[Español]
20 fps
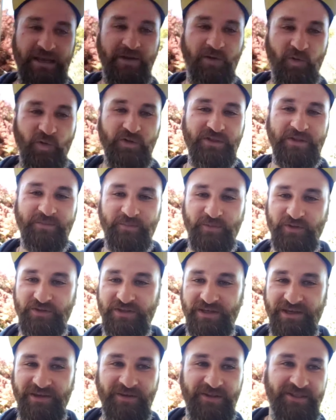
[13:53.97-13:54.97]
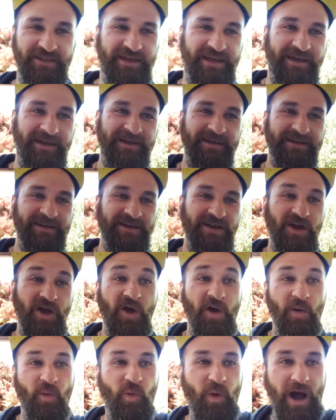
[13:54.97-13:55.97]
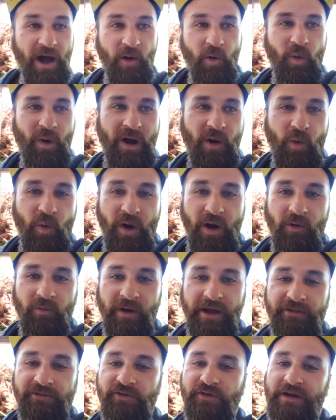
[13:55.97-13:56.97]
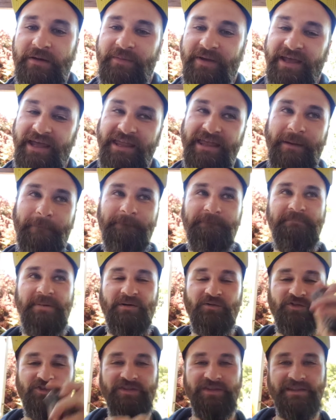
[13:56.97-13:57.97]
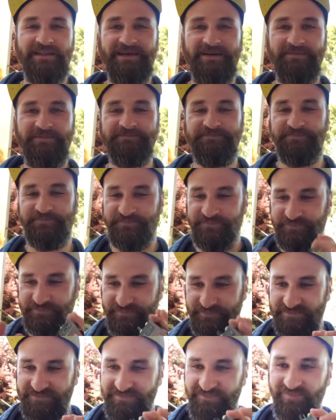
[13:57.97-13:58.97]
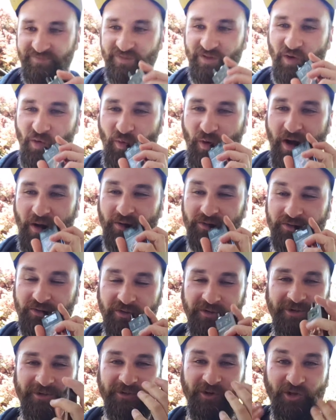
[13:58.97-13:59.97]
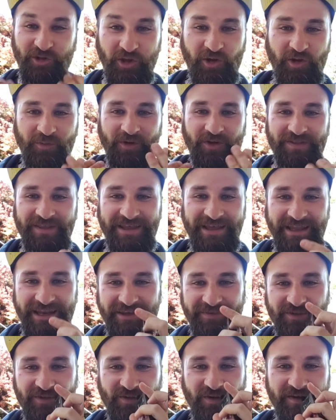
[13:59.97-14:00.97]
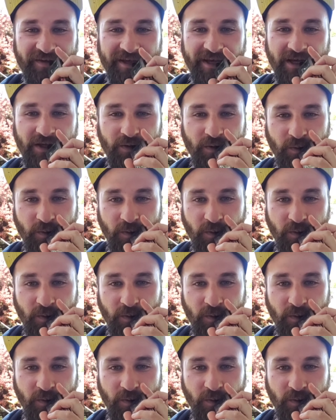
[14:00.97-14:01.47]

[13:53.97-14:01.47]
les gustan, pues chiquillos. Así que, wow, wow, wow. Voy a hacer una pequeña pausita. Wow, lo estoy como digiriendo todavía.